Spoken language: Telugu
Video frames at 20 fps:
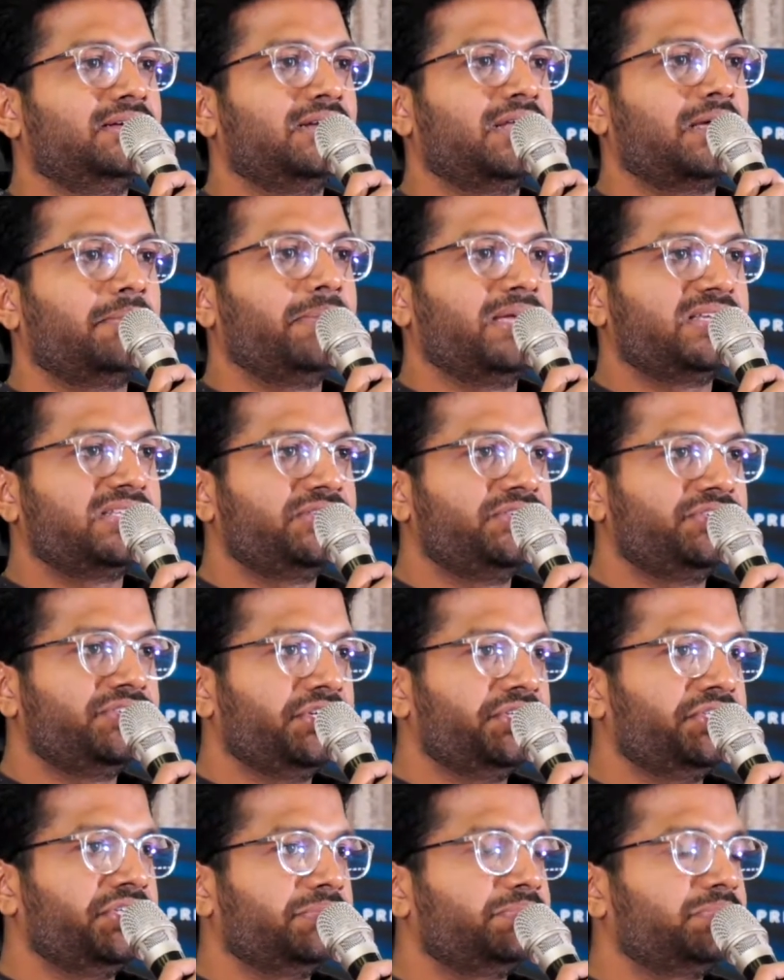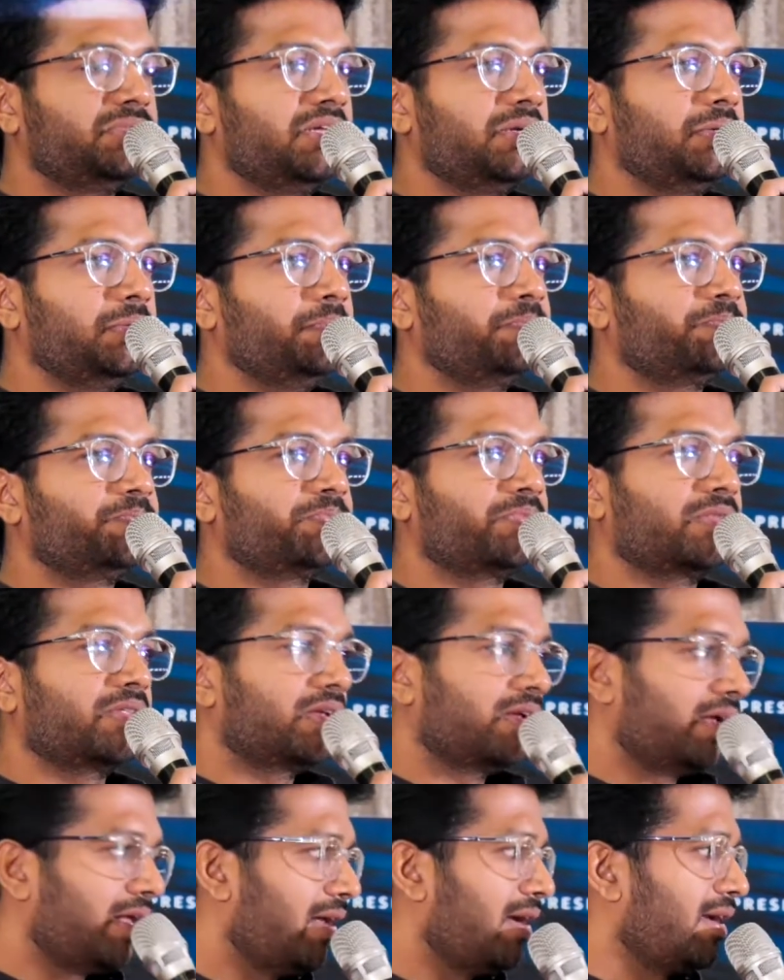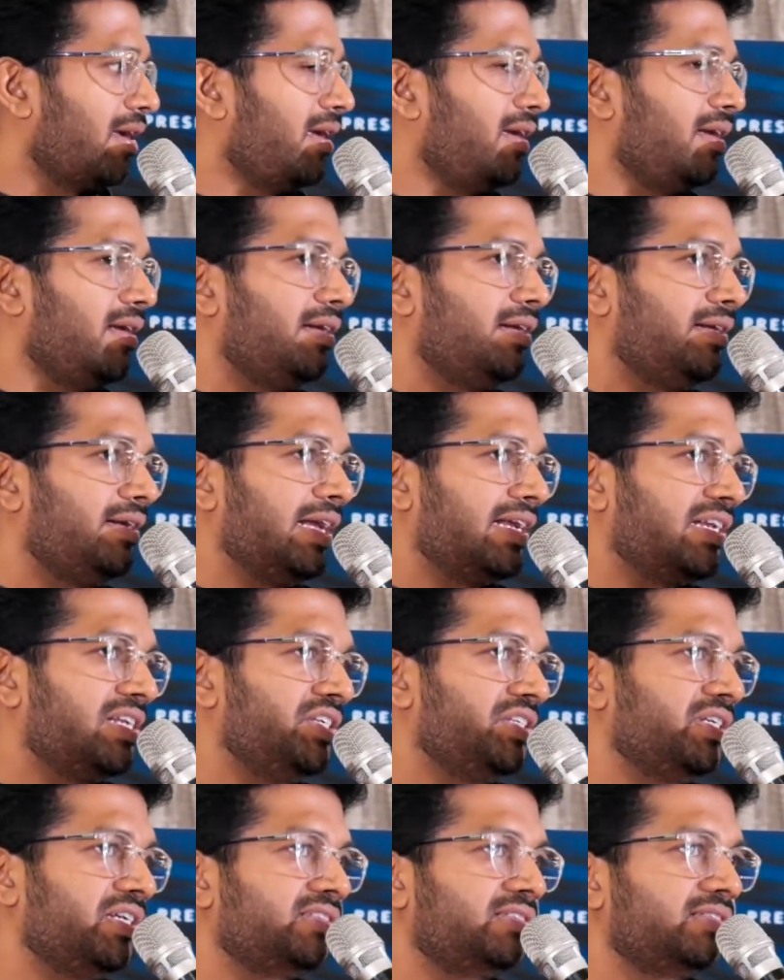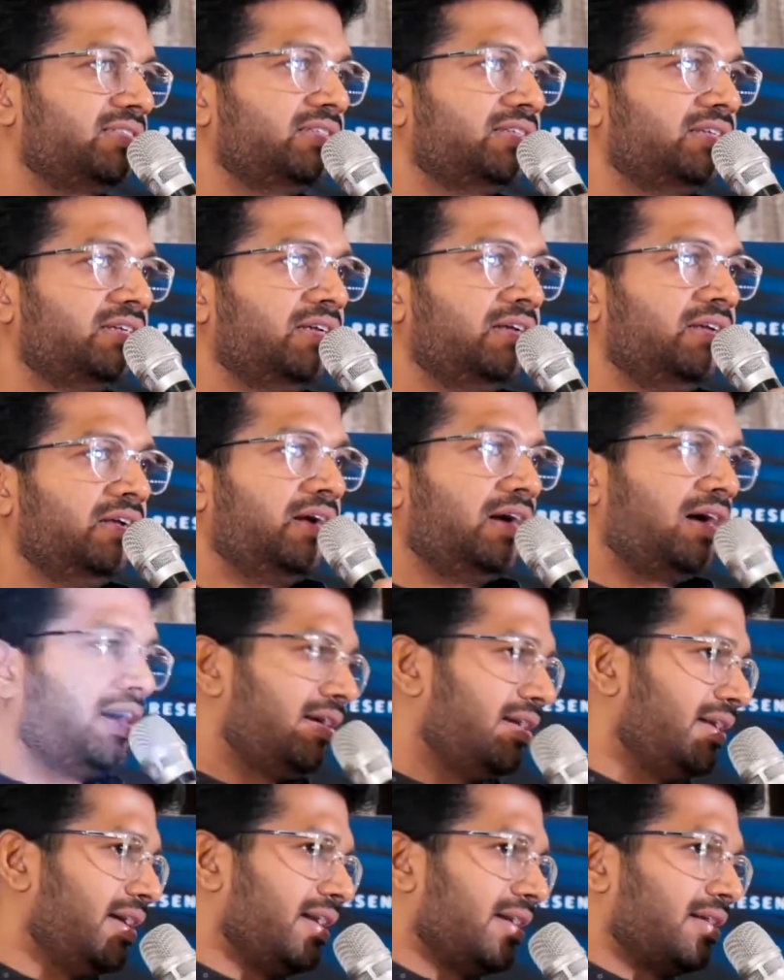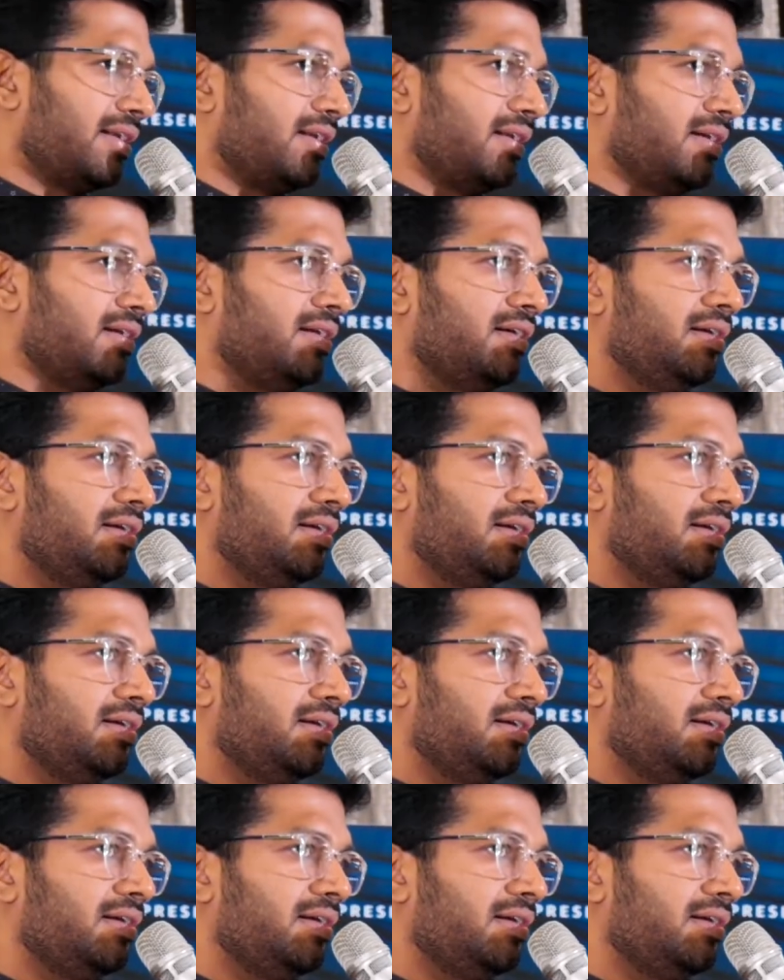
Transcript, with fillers: నా బెస్ట్ విషెస్ చెప్తాను అలాగే టెక్నీషియన్స్ ఆర్ట్ డైరెక్టర్